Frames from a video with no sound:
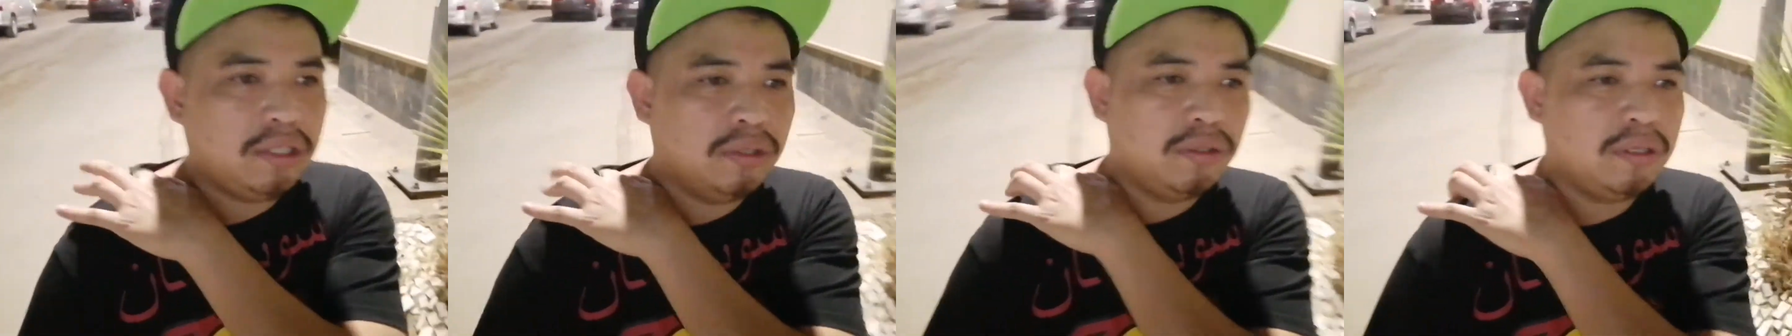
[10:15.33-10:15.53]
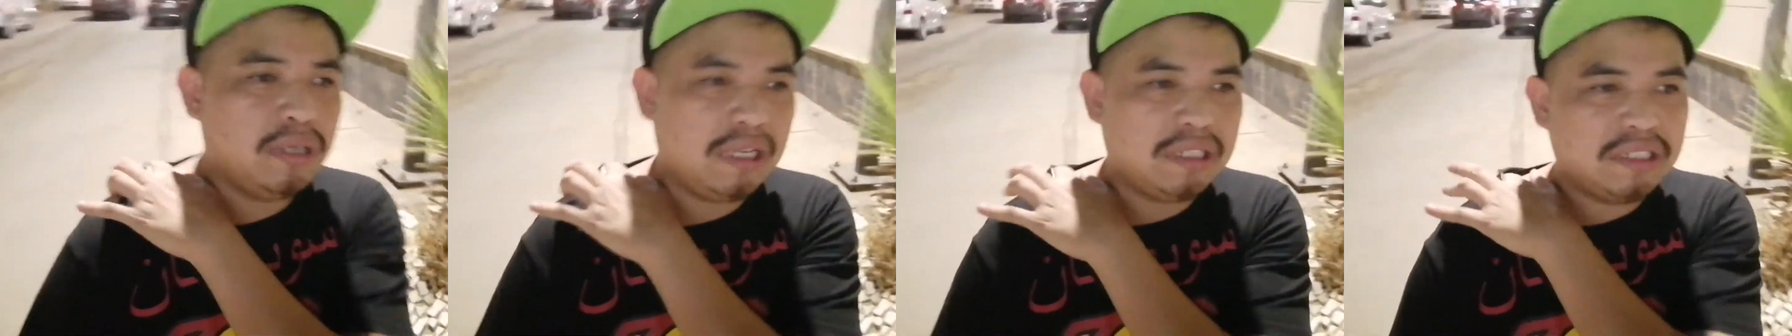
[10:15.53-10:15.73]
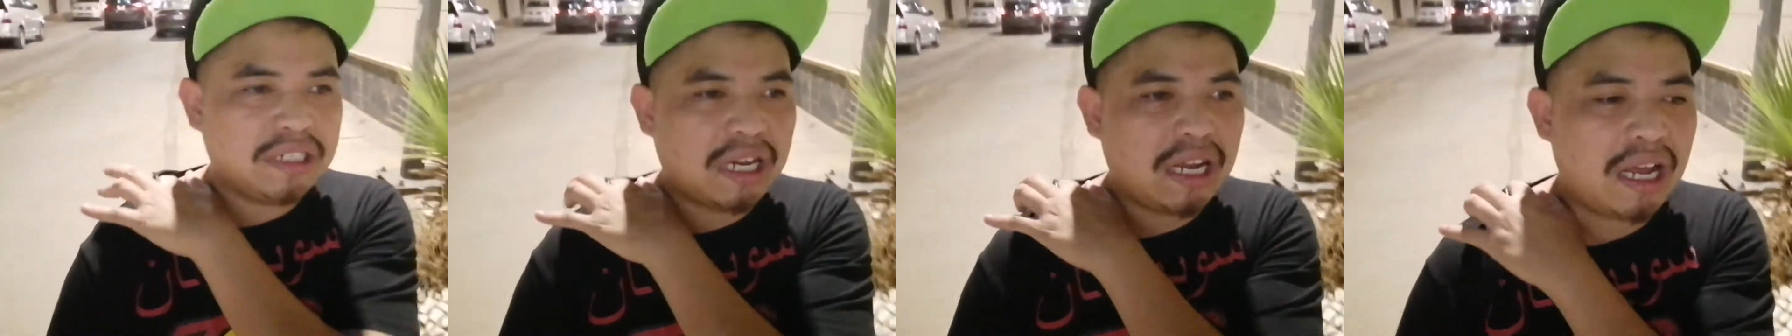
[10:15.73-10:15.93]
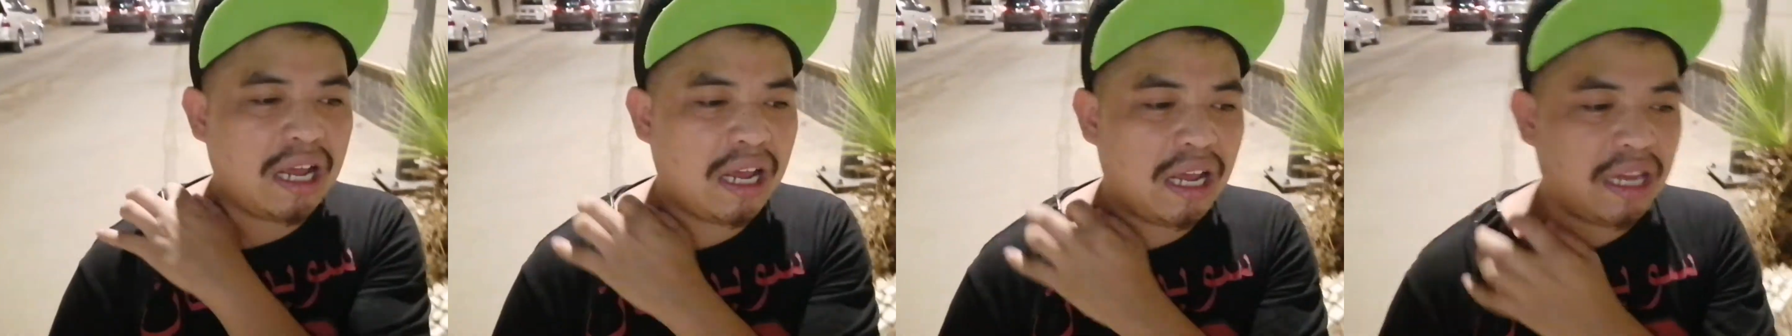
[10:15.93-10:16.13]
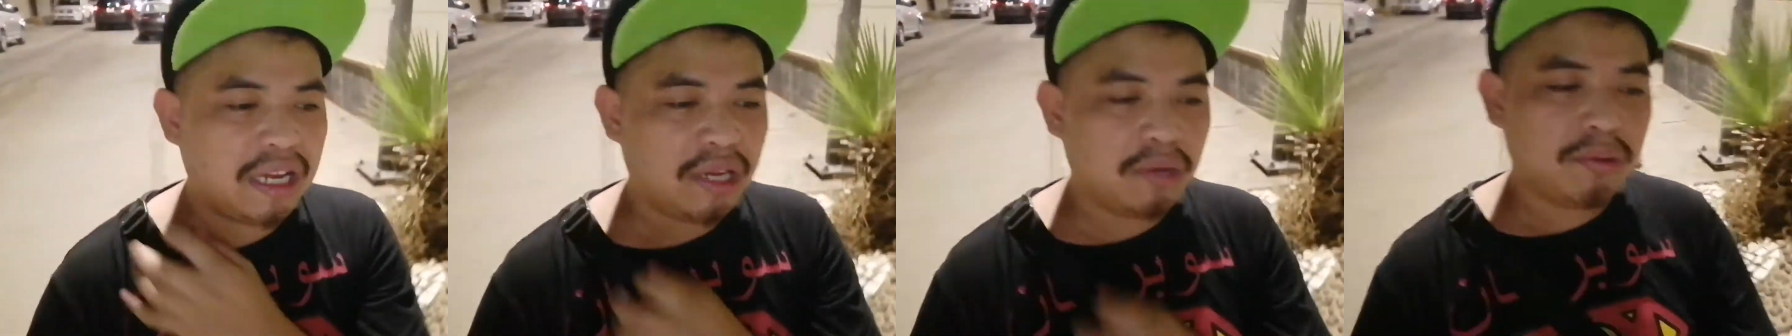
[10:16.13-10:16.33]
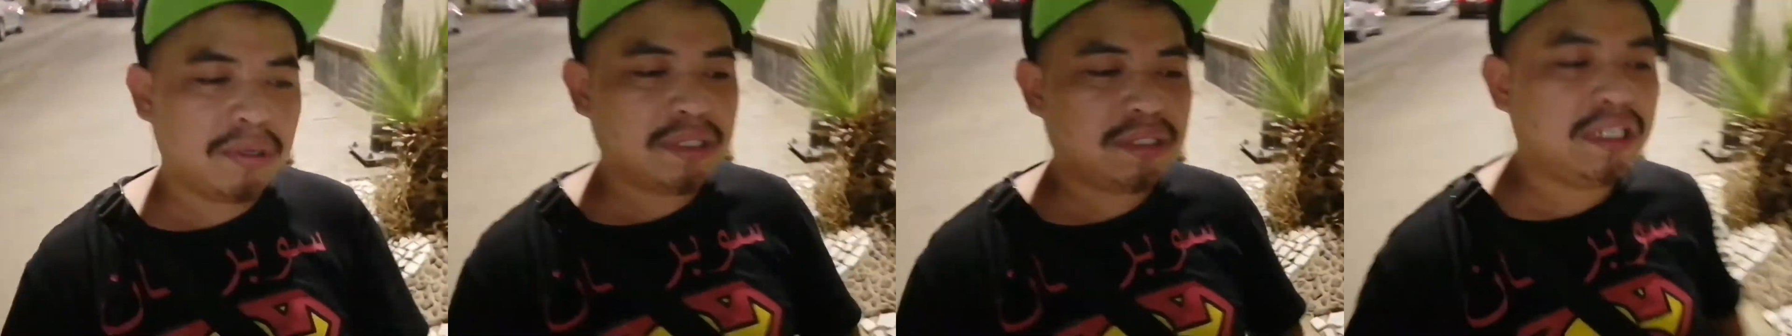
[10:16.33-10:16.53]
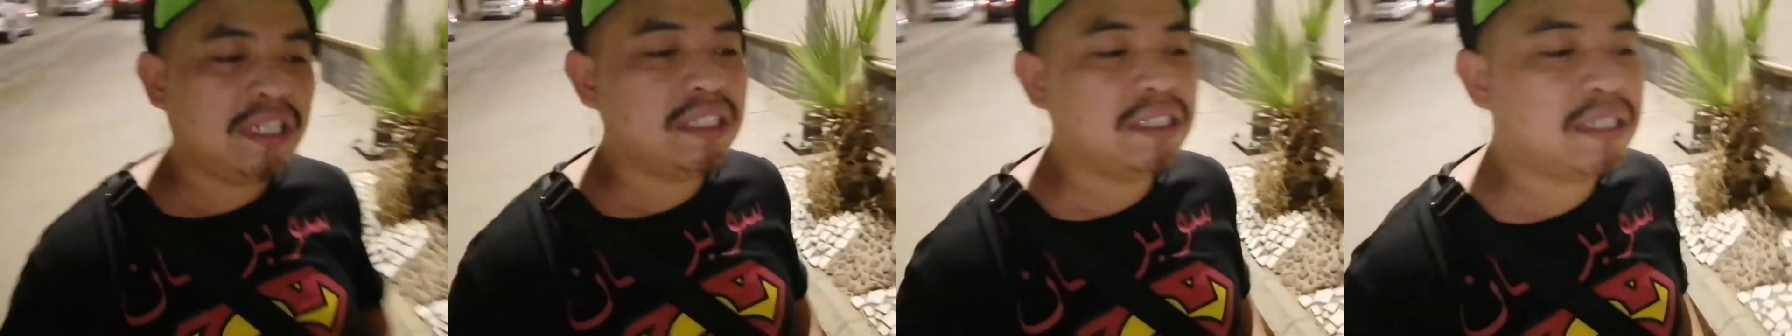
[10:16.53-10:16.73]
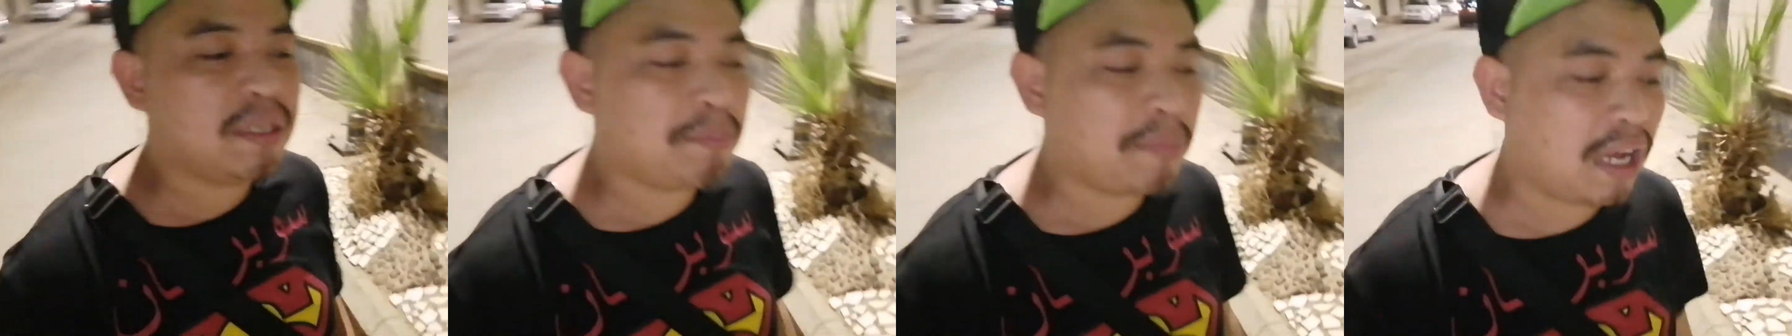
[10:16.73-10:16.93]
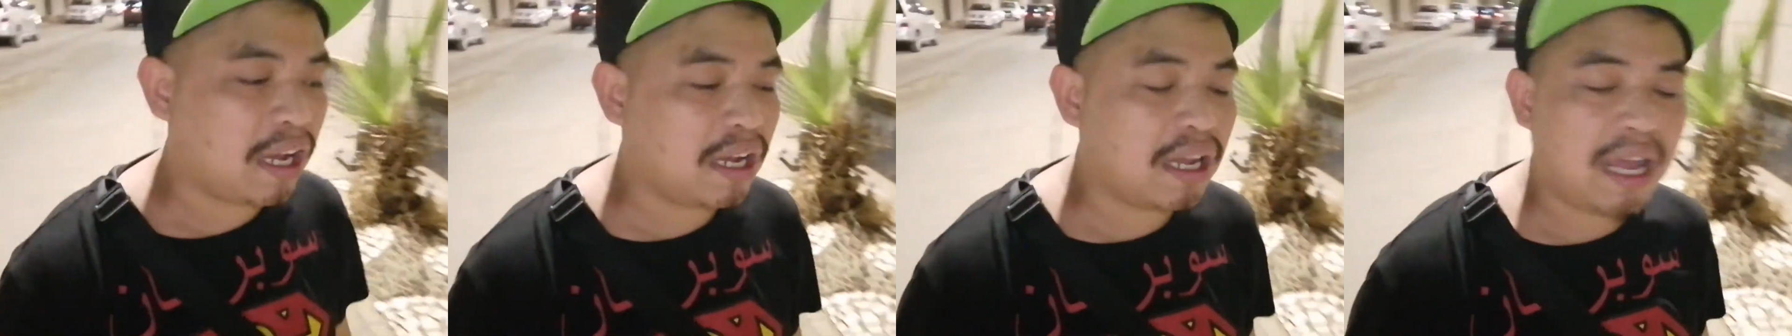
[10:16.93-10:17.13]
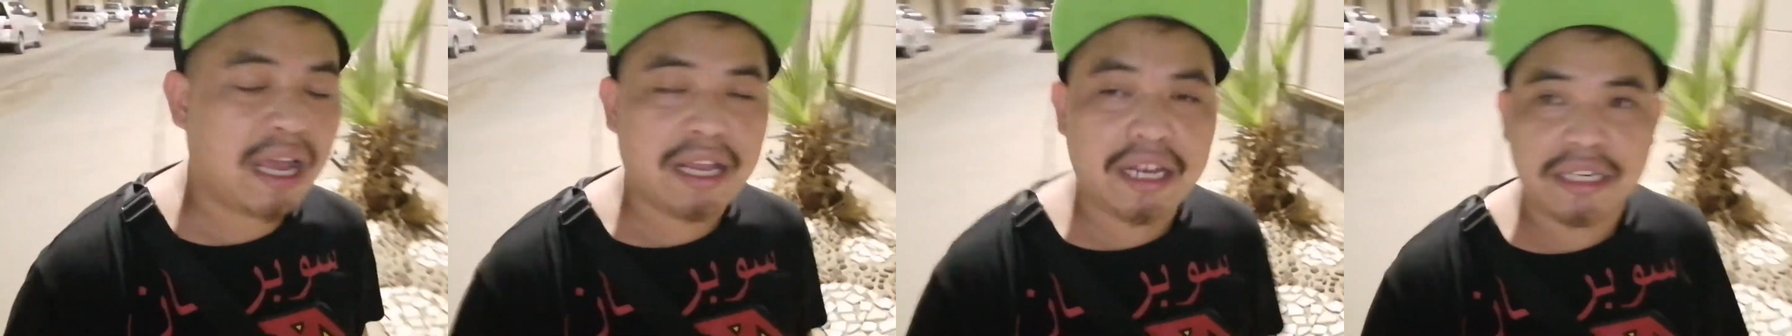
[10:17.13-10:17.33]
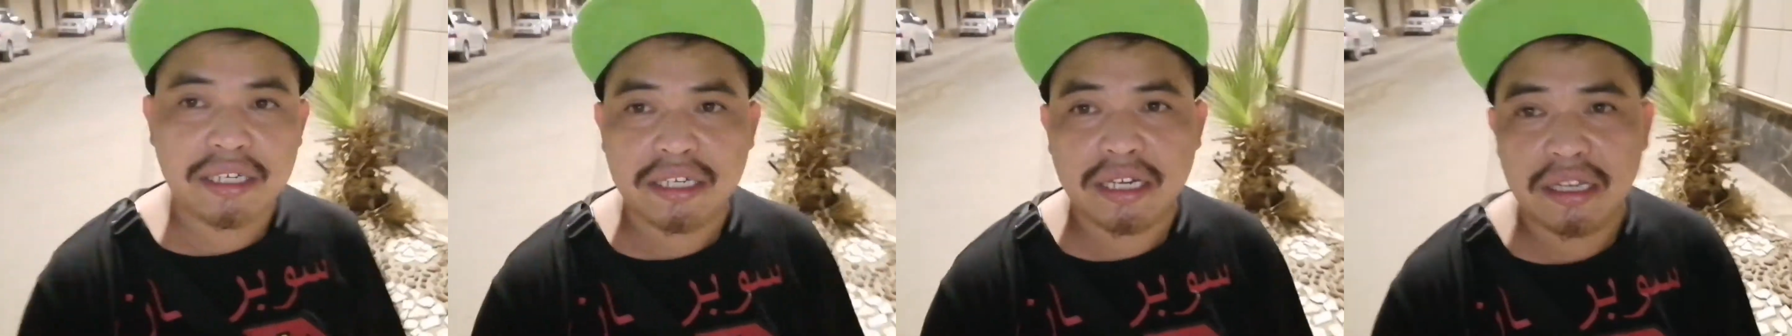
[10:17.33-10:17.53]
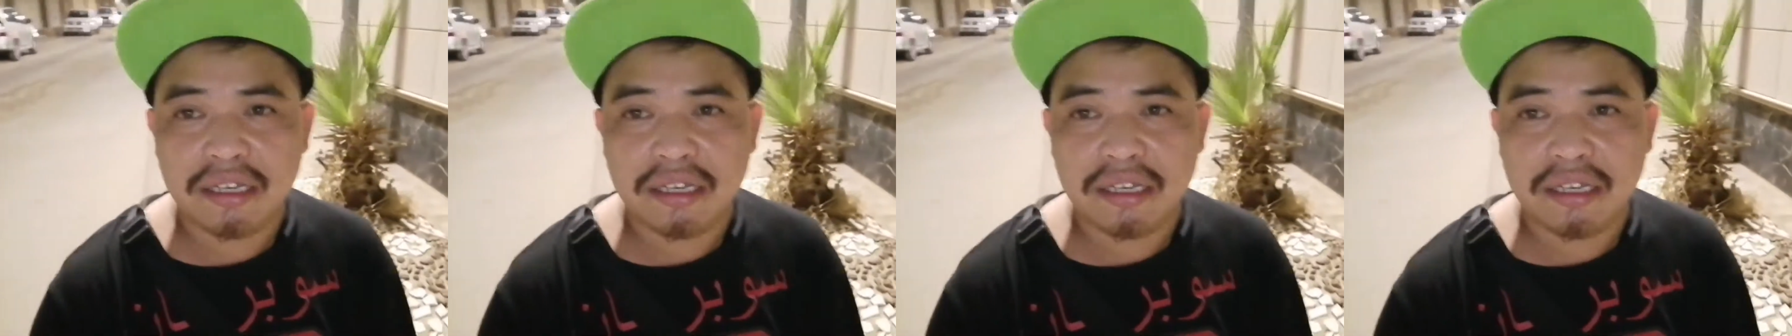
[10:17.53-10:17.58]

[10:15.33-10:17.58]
ayun at saka iwas din sa pagkain